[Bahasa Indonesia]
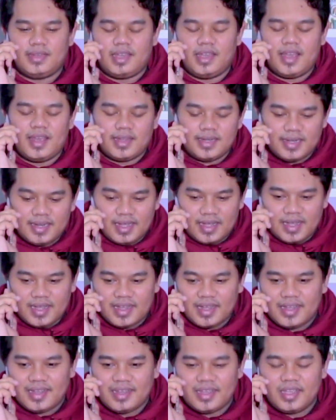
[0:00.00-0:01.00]
Iya, Anda.
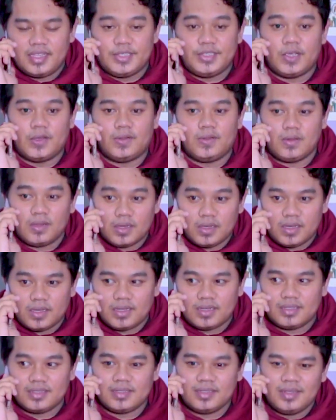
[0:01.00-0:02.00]
Insya Allah
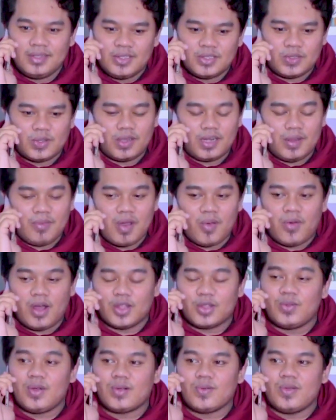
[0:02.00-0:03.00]
sholat lima
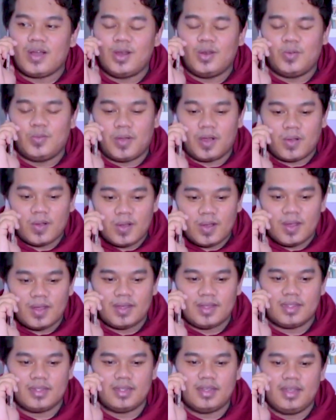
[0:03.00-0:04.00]
waktu aku nggak lupa kok
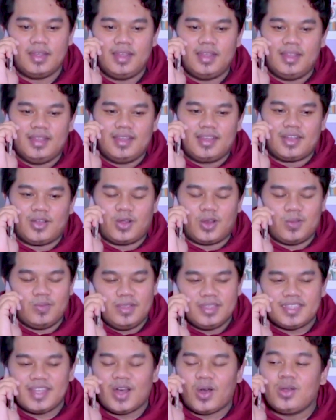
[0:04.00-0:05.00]
kalau
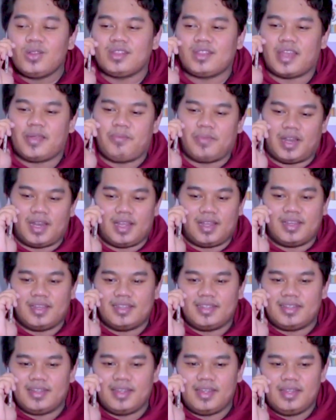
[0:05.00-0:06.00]
bisa on time malah
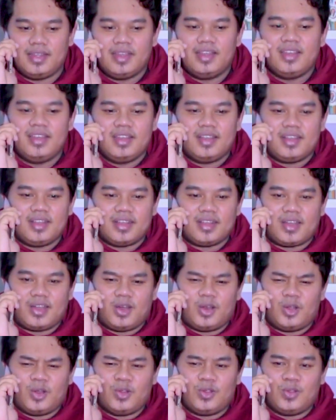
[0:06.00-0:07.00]

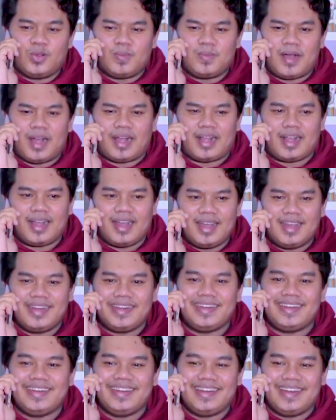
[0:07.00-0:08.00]
kalau untuk
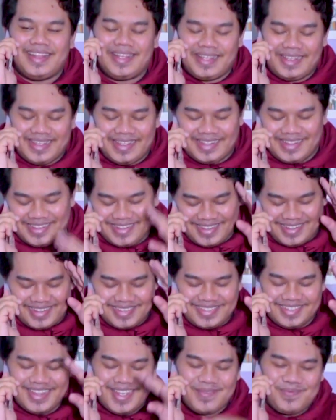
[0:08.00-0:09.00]
makan
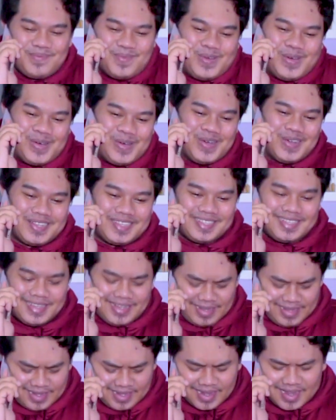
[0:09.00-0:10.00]
siap bos
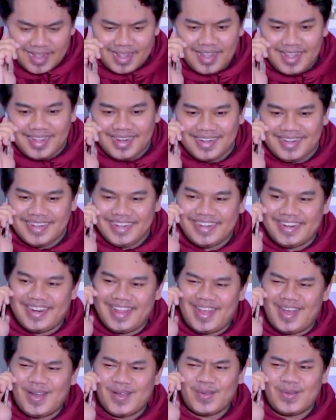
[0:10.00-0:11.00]
kan
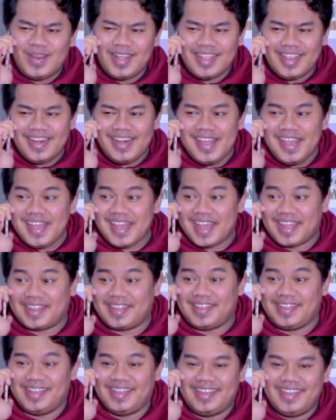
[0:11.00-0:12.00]
aku lagi diet
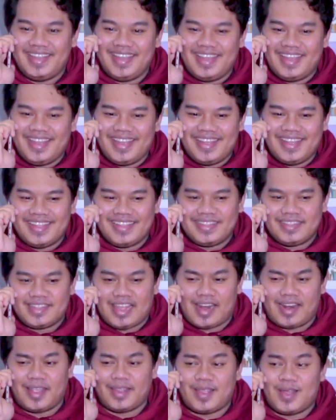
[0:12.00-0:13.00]

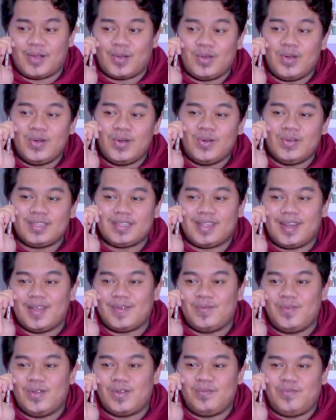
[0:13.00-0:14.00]
target aku
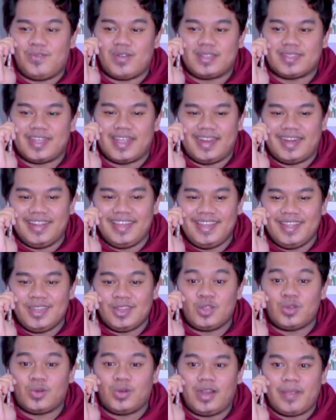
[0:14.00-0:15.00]
setelah bulan puasa ini
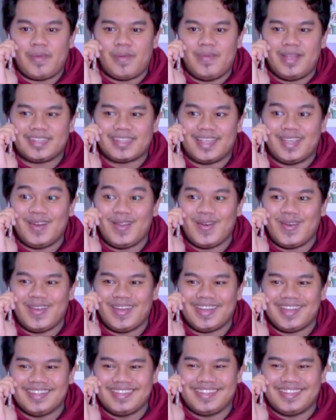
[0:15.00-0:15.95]
turun 15 kilo